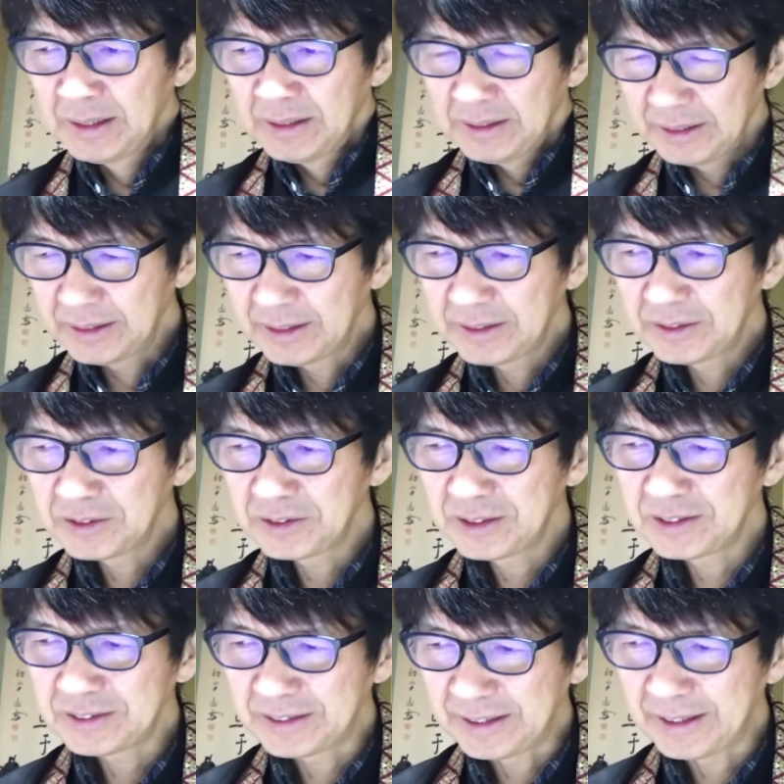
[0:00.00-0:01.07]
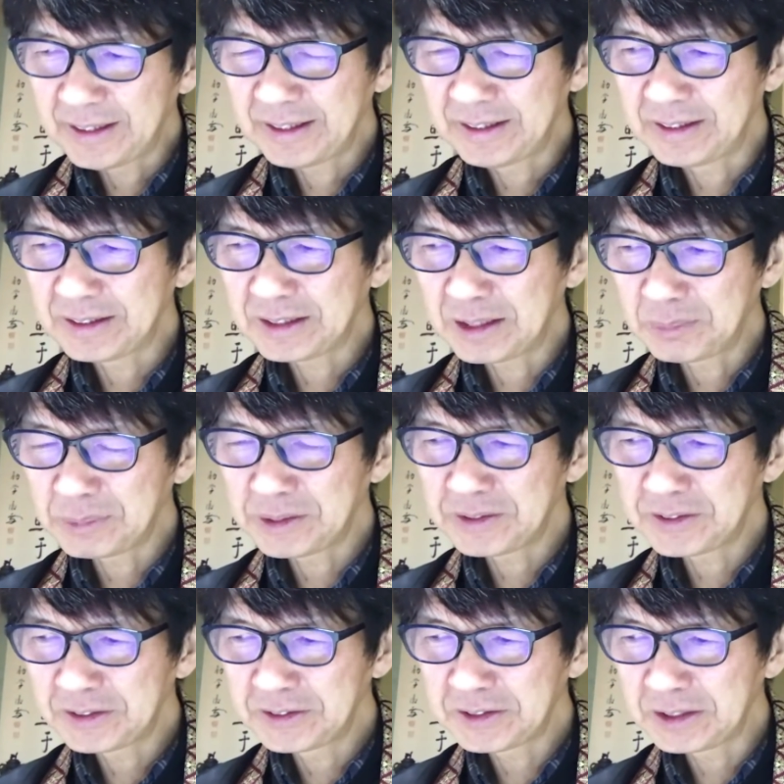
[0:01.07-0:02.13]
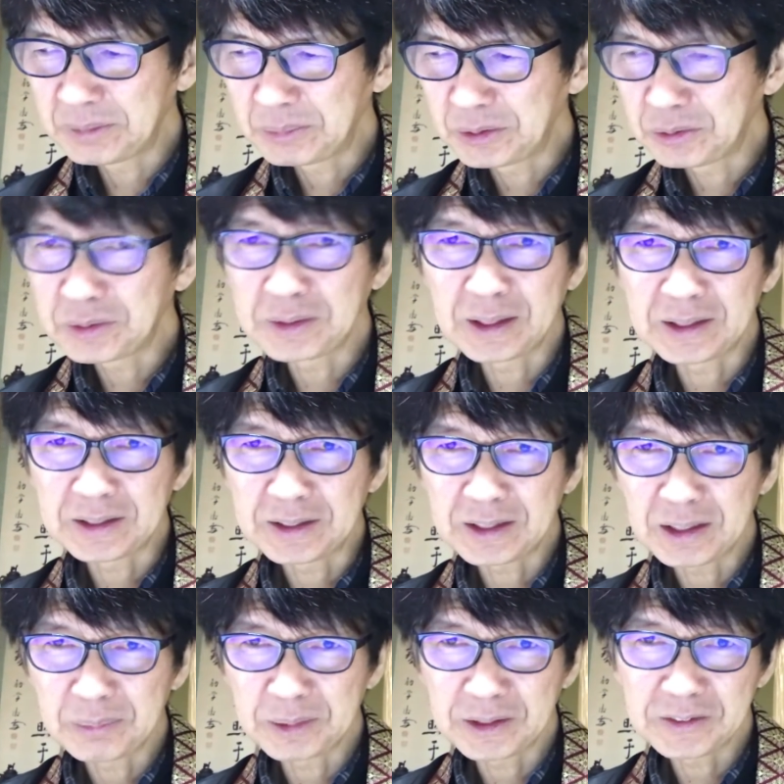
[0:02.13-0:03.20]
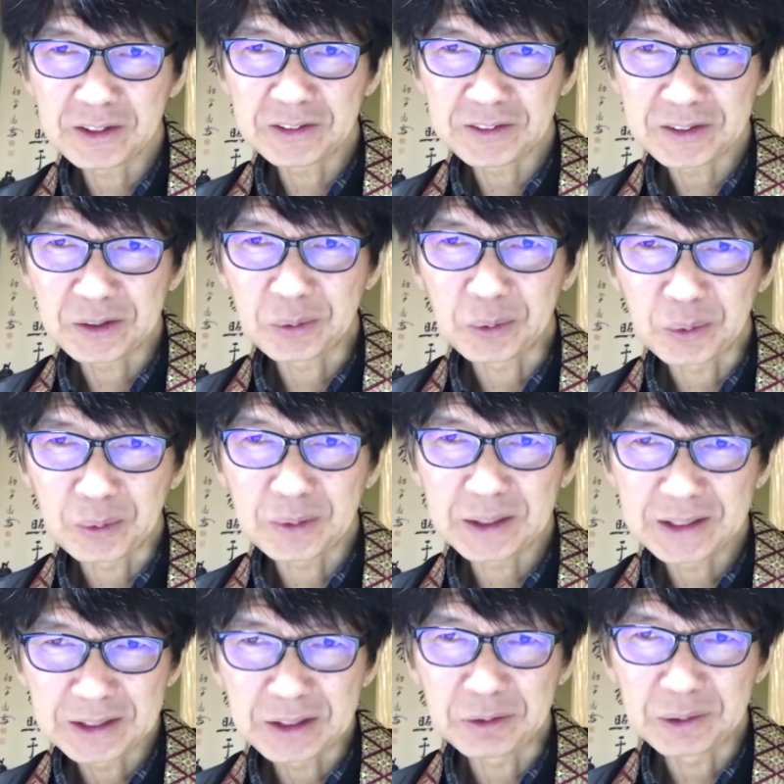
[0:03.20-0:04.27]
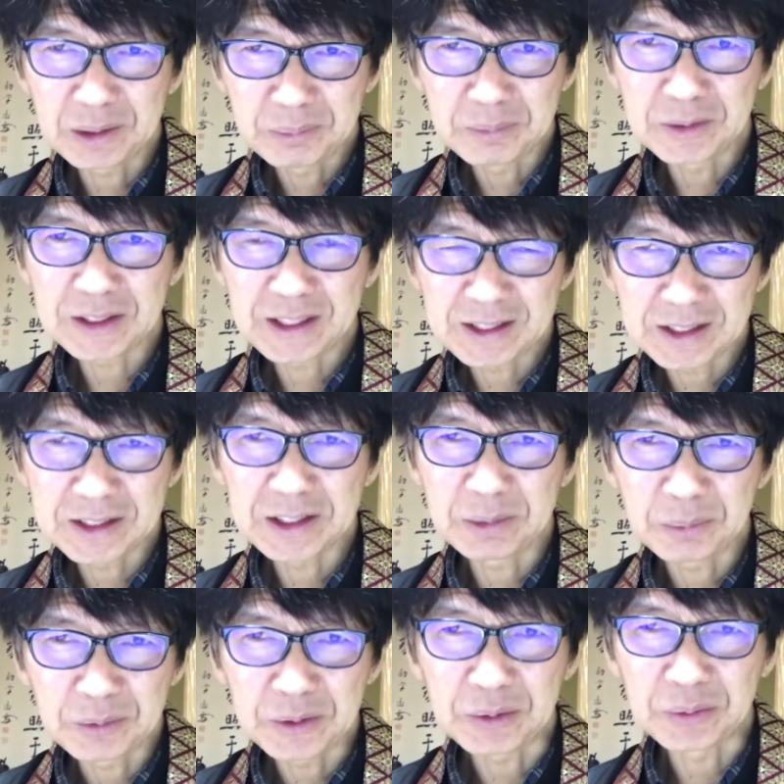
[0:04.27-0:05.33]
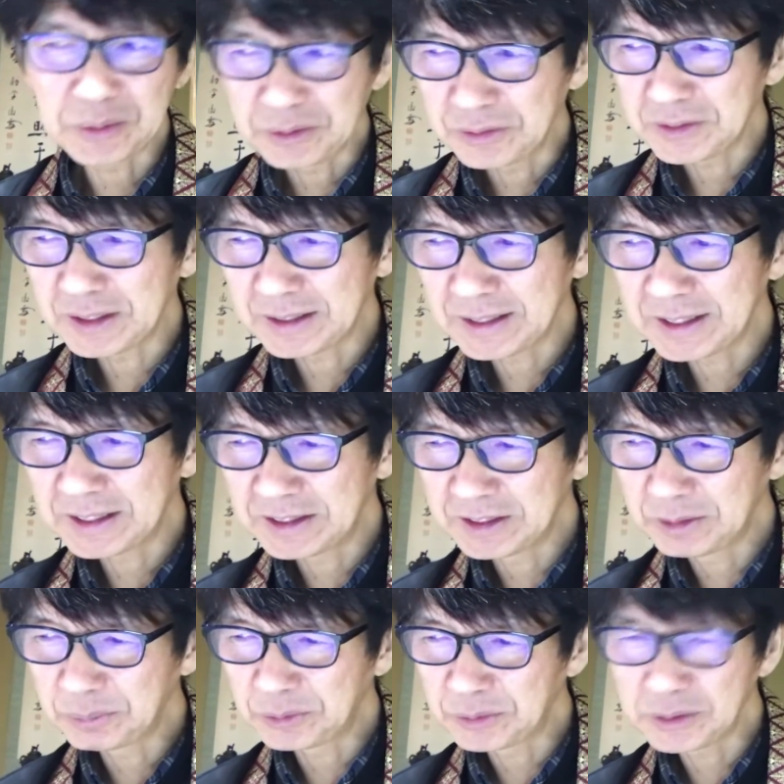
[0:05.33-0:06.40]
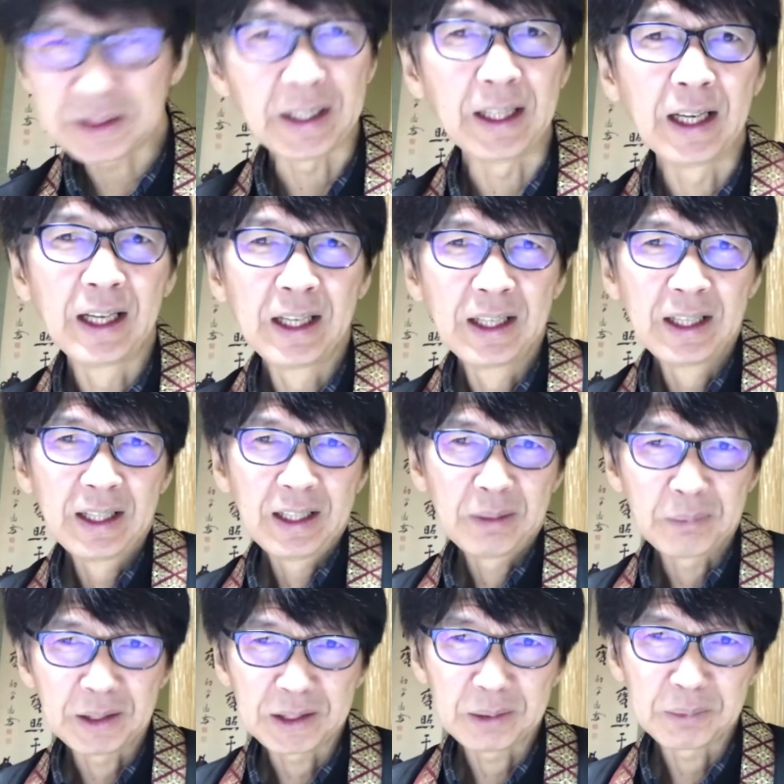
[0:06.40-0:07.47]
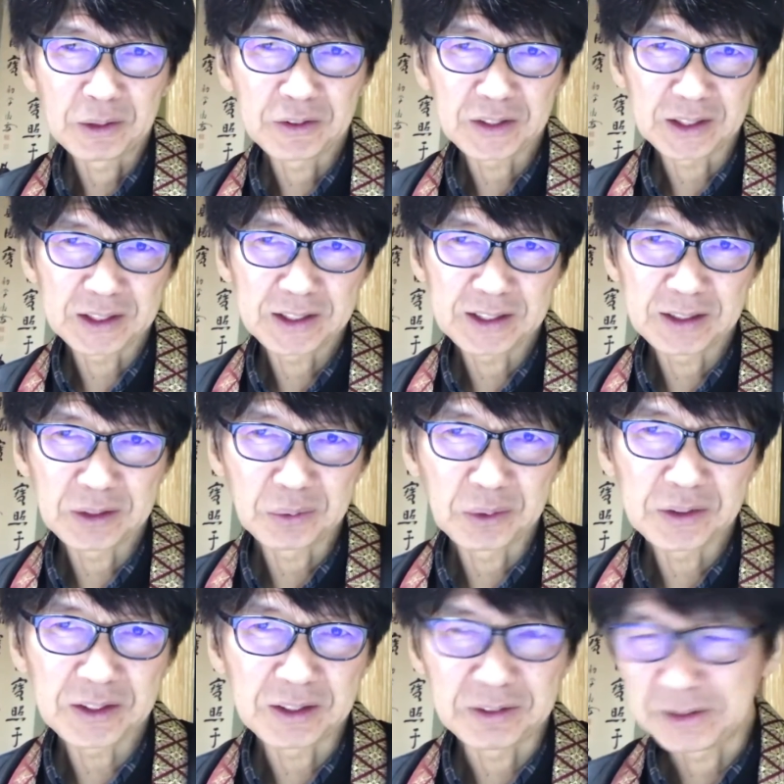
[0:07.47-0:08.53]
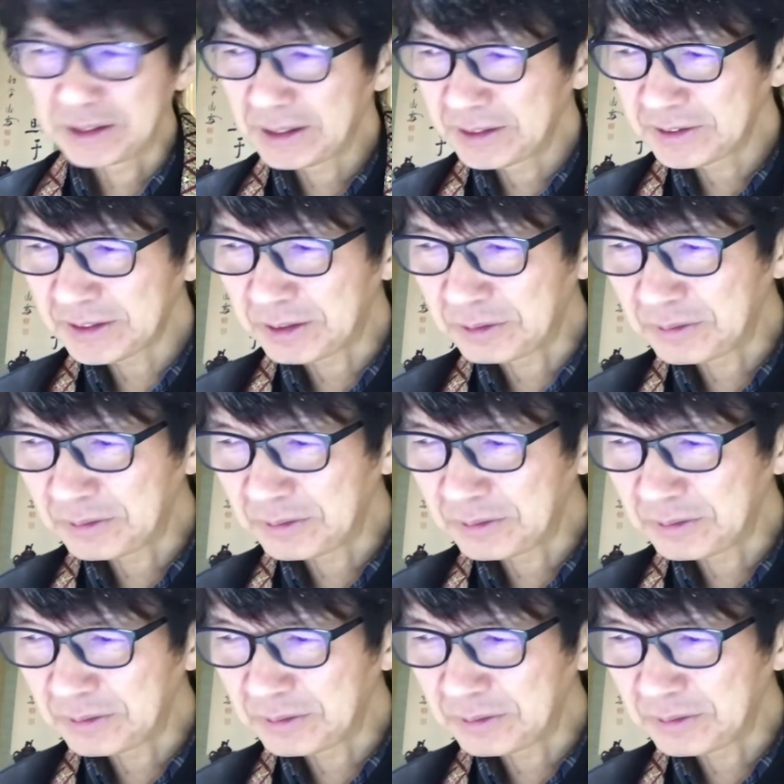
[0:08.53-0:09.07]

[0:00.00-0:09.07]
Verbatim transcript: えー、そうやって、え川村先生見送られて川村先生の法話聞いてお念仏聞かしてもうてお経さん聞かしてもうて。丸山久吉さんの奥さんの八重さん